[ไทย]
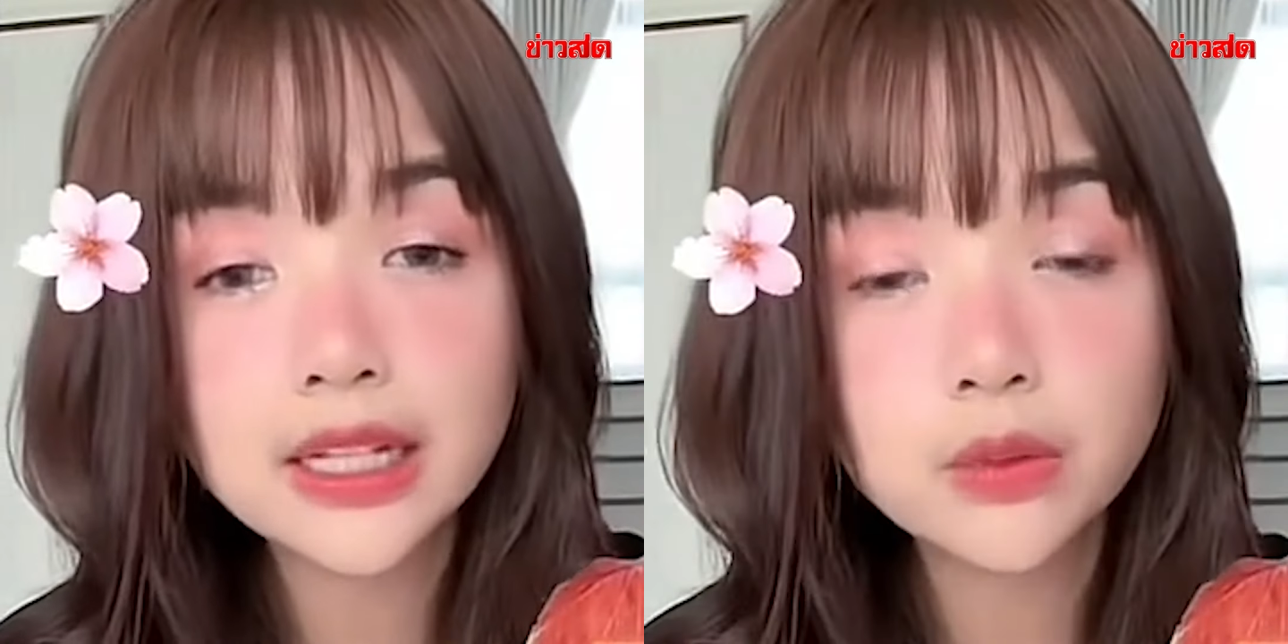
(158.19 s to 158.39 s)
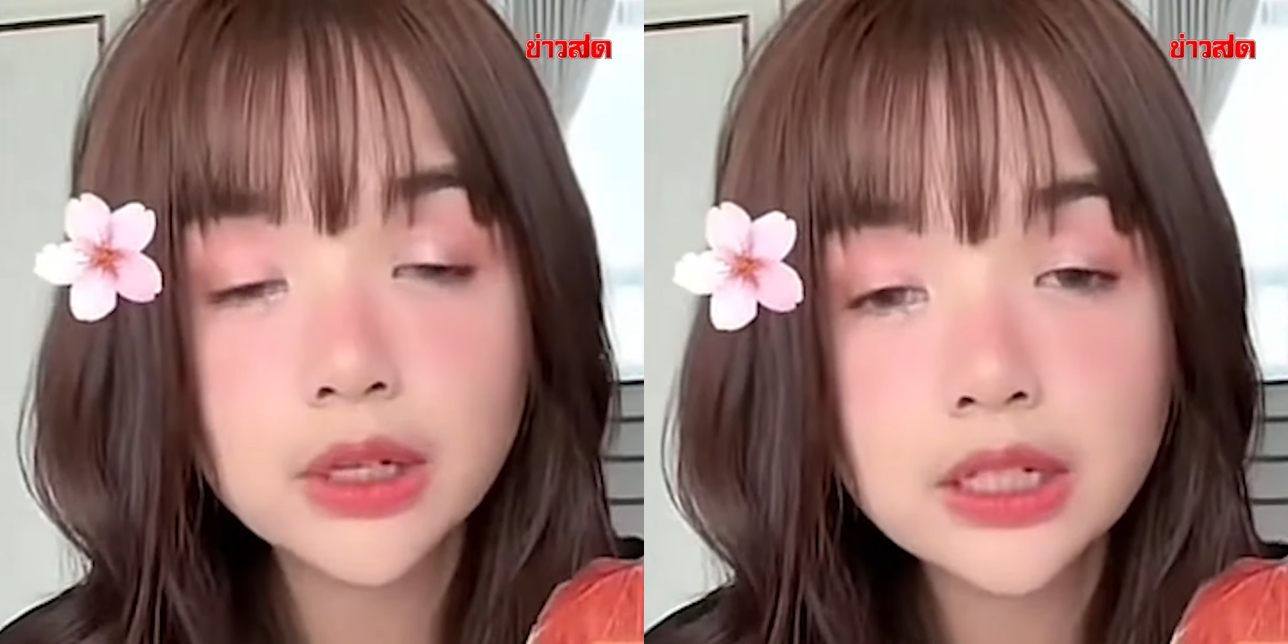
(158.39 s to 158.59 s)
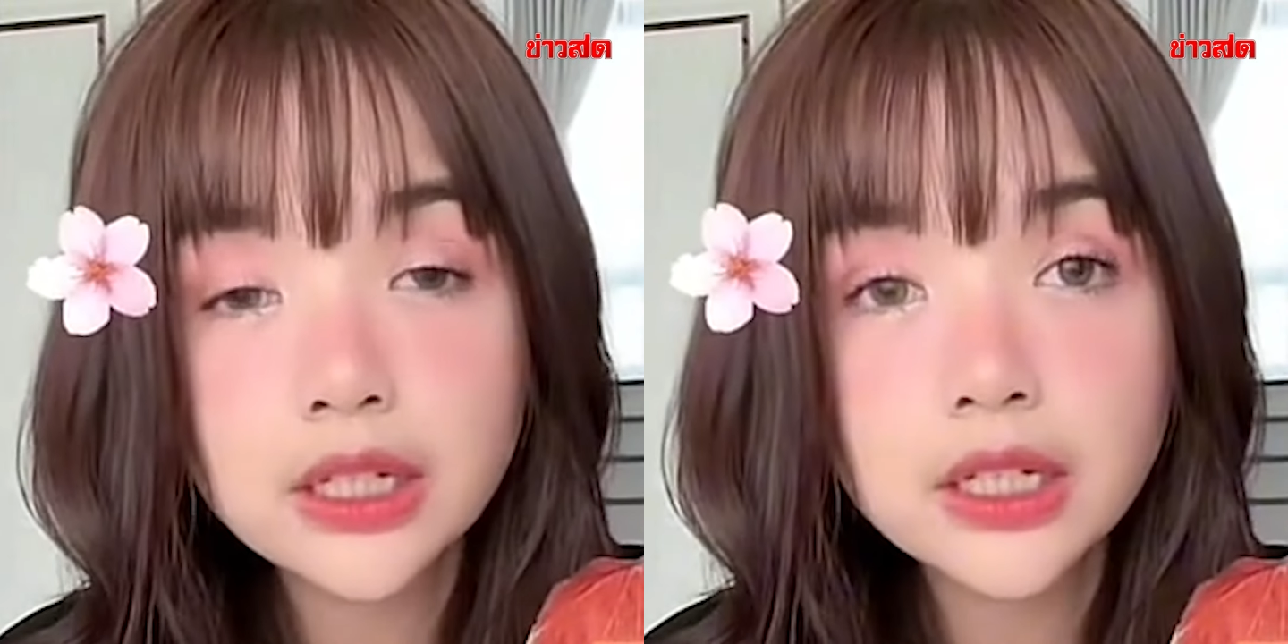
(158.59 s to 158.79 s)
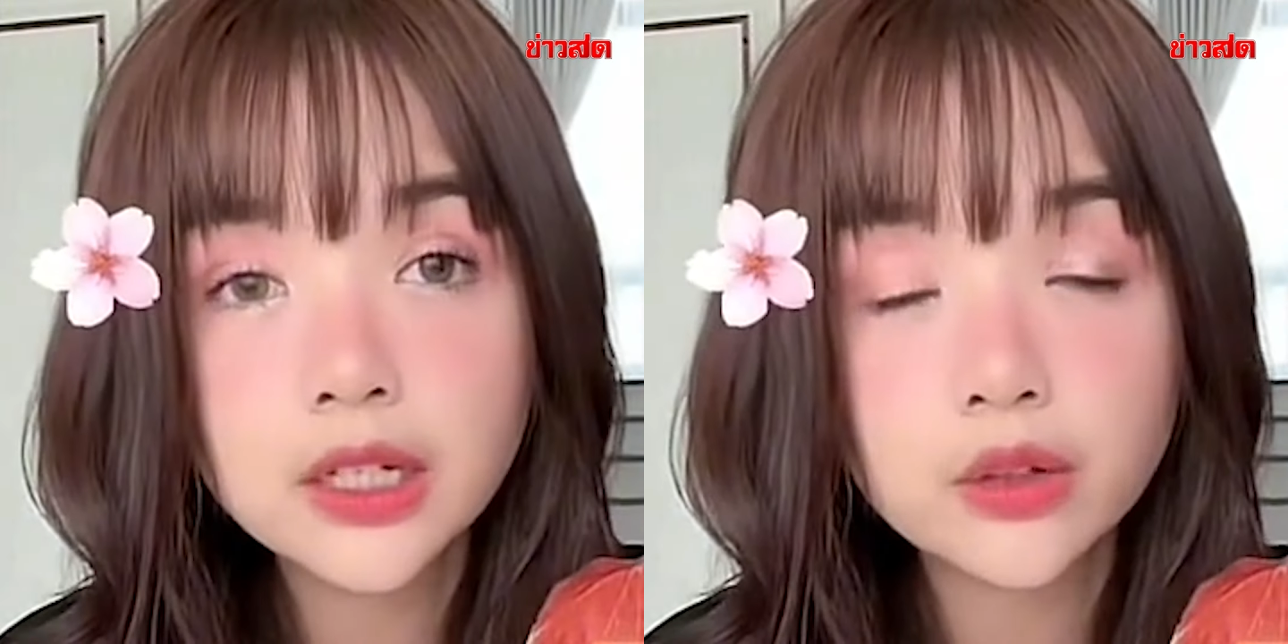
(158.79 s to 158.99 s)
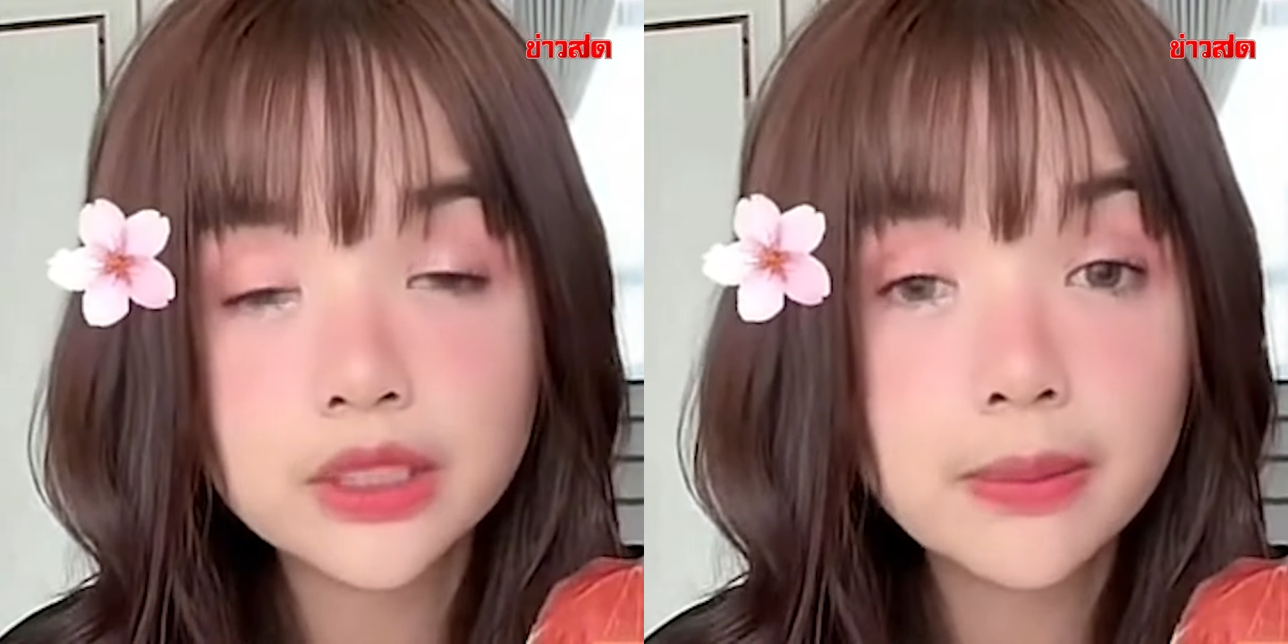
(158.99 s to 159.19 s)
จ่าย หรือว่าเรื่อง
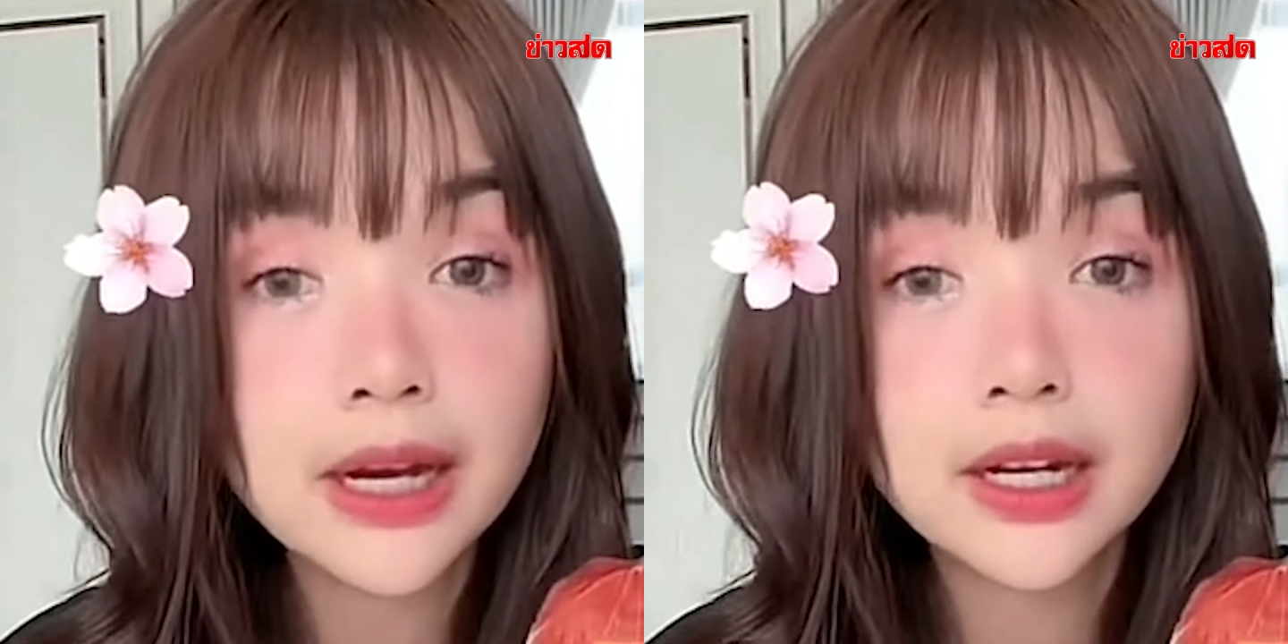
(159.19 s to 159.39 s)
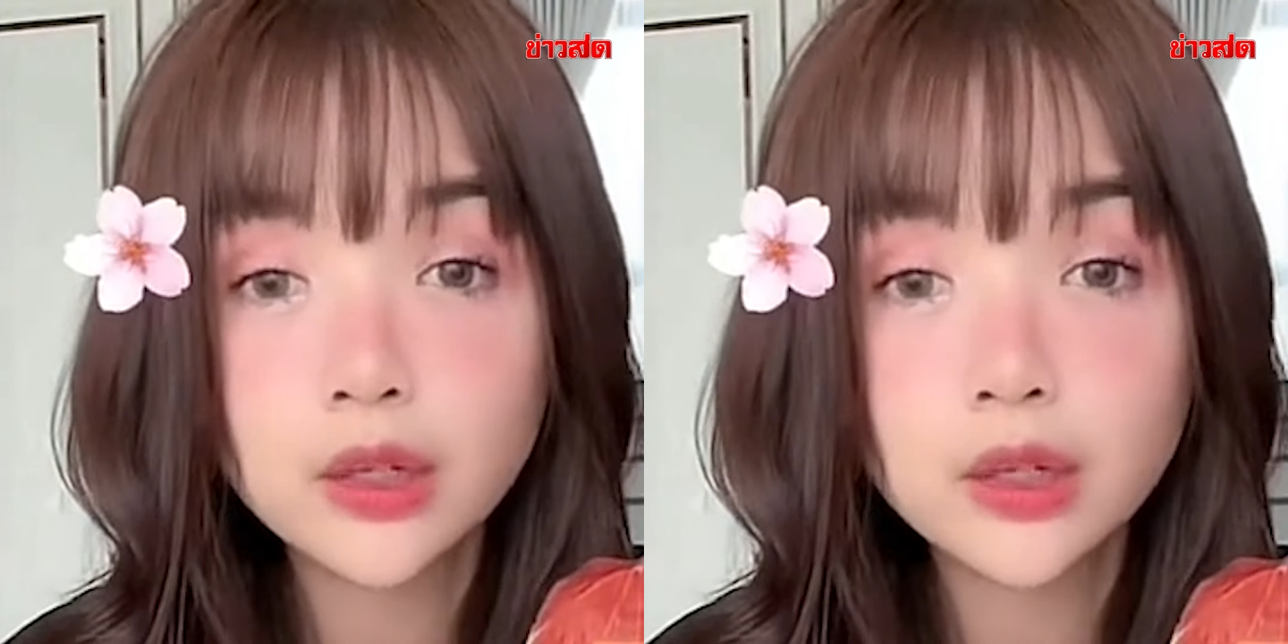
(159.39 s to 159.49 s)
เงินของที่บ้าน